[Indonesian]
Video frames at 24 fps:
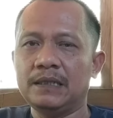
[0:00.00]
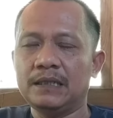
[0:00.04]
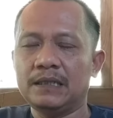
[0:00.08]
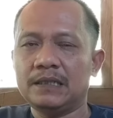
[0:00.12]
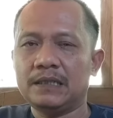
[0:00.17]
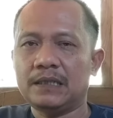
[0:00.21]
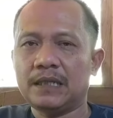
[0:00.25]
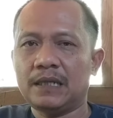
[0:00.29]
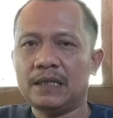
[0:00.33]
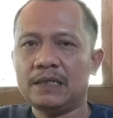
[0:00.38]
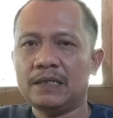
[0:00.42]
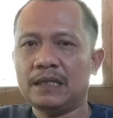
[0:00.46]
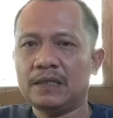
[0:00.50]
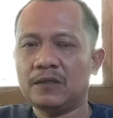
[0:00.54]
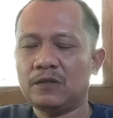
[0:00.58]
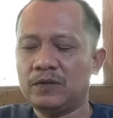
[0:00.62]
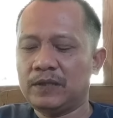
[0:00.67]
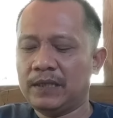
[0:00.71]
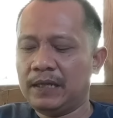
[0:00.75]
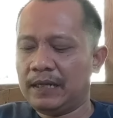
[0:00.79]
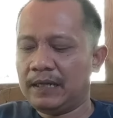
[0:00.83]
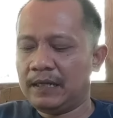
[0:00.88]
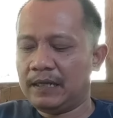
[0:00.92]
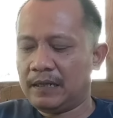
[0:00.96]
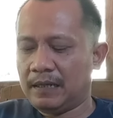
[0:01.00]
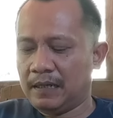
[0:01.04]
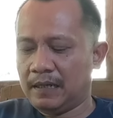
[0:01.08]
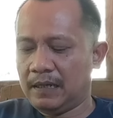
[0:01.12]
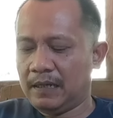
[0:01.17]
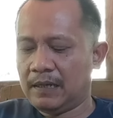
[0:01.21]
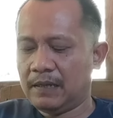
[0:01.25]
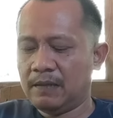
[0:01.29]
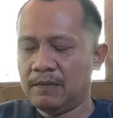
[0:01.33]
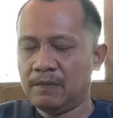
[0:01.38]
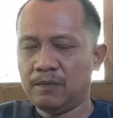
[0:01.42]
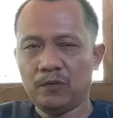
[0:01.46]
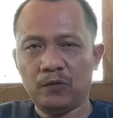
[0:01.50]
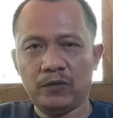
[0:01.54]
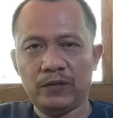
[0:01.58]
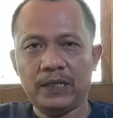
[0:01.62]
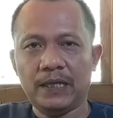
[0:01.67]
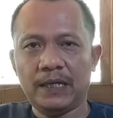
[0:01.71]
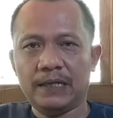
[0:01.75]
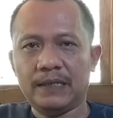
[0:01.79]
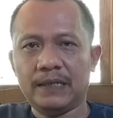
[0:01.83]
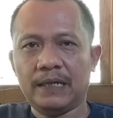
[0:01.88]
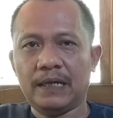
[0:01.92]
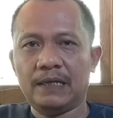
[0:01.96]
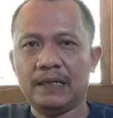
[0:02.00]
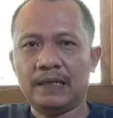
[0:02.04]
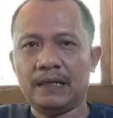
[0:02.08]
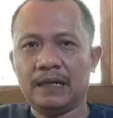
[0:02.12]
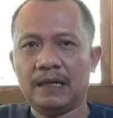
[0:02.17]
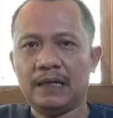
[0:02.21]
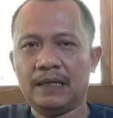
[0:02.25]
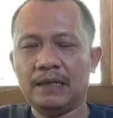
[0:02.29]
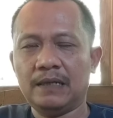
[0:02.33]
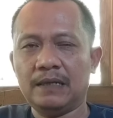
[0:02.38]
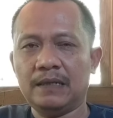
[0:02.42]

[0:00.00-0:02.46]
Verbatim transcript: Salah satunya adalah Buya Yahya.